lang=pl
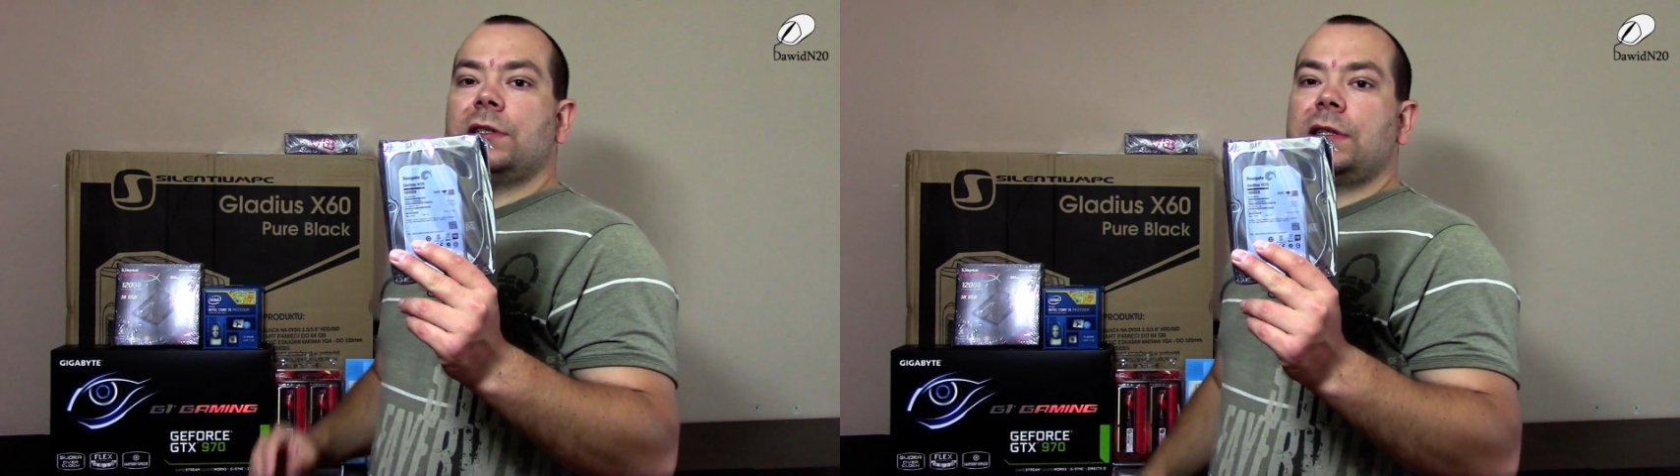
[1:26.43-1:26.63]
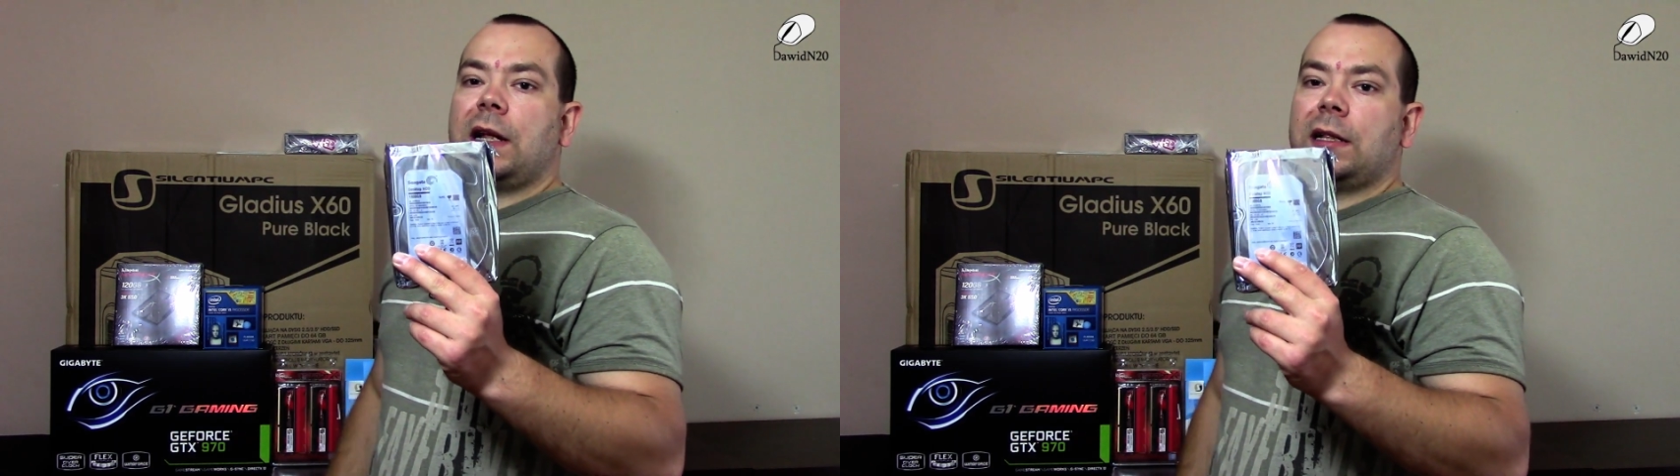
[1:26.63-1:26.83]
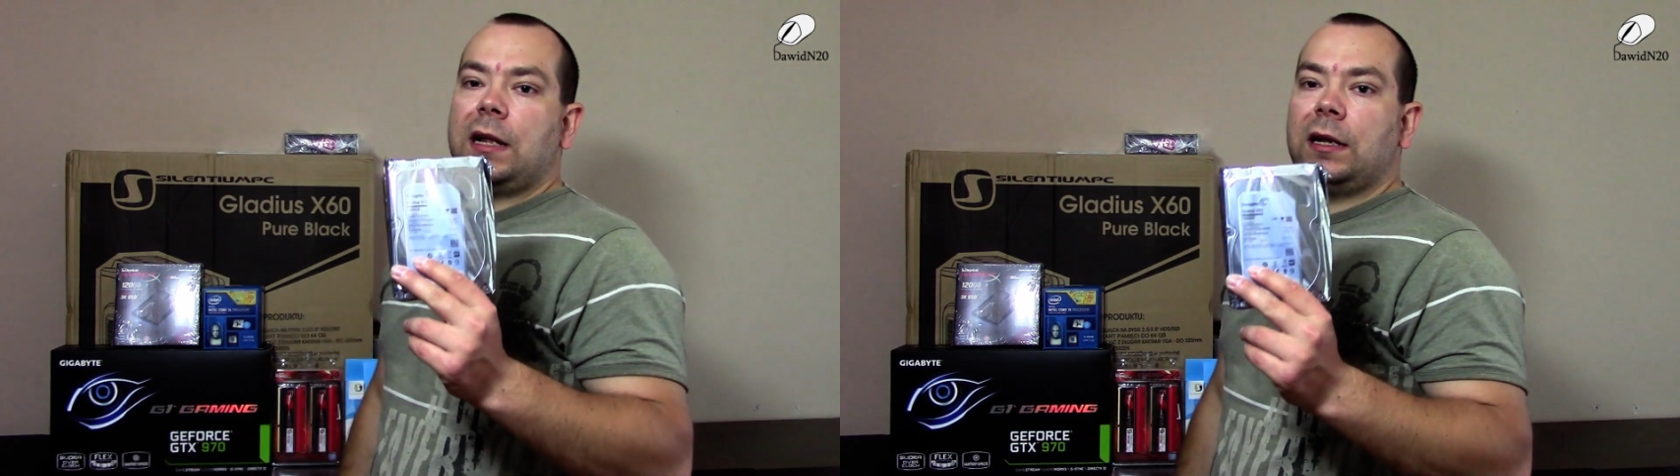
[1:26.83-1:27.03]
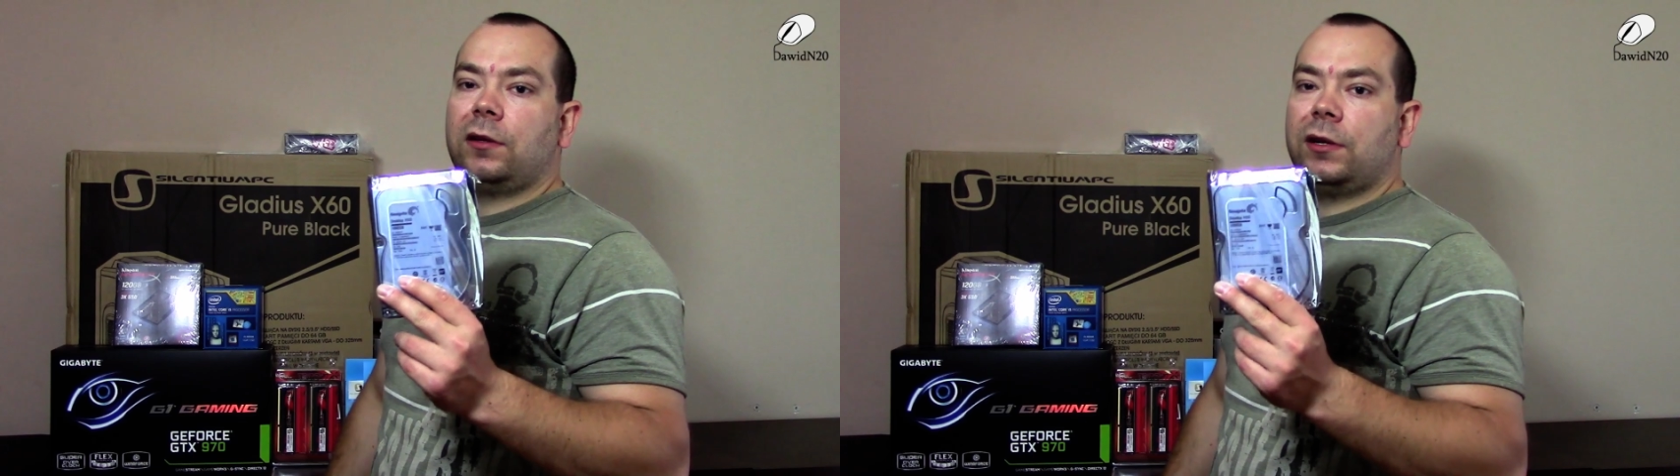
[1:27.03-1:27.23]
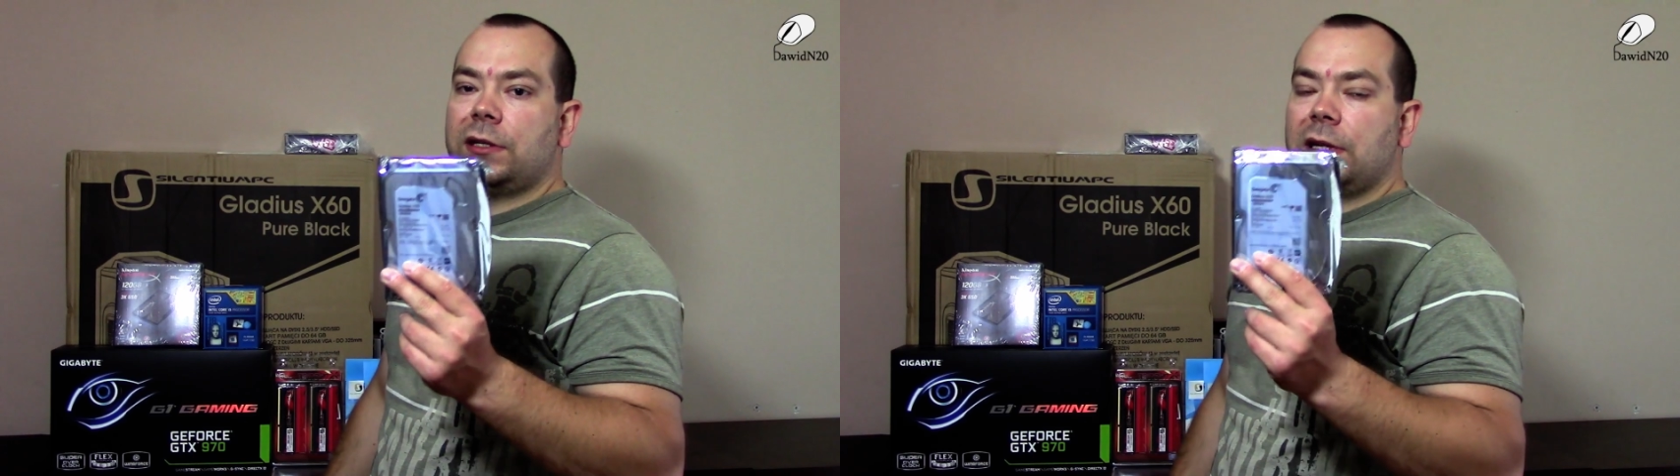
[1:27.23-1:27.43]
dysk na dane,
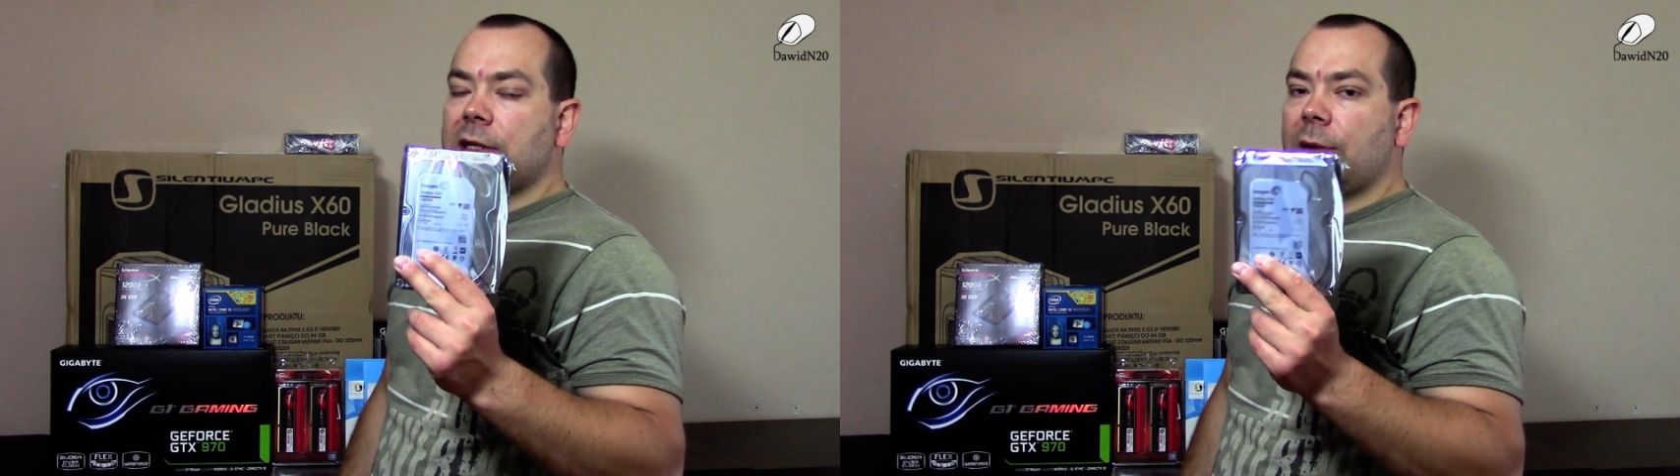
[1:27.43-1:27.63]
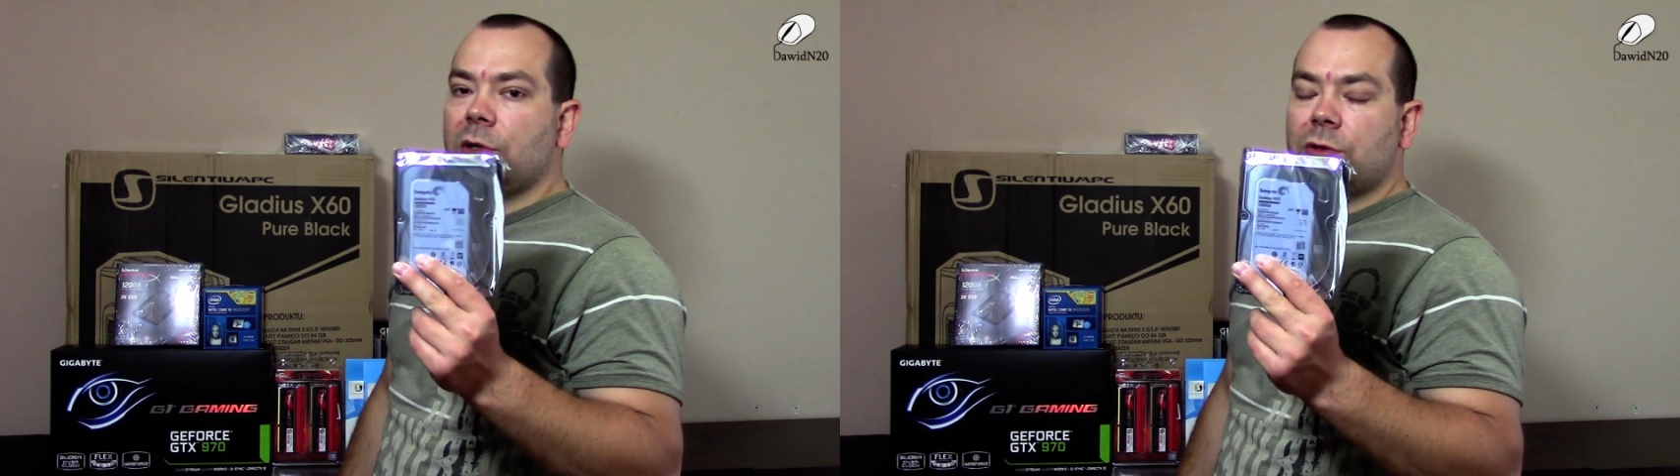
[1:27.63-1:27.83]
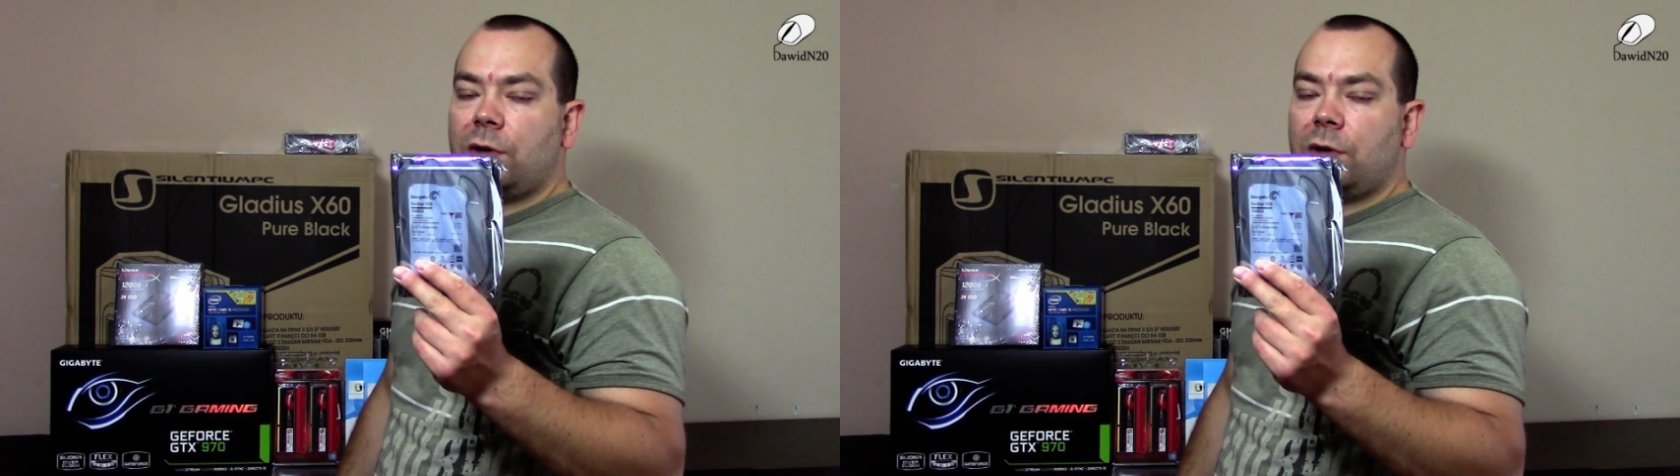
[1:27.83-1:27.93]
to jest ten sam dysk,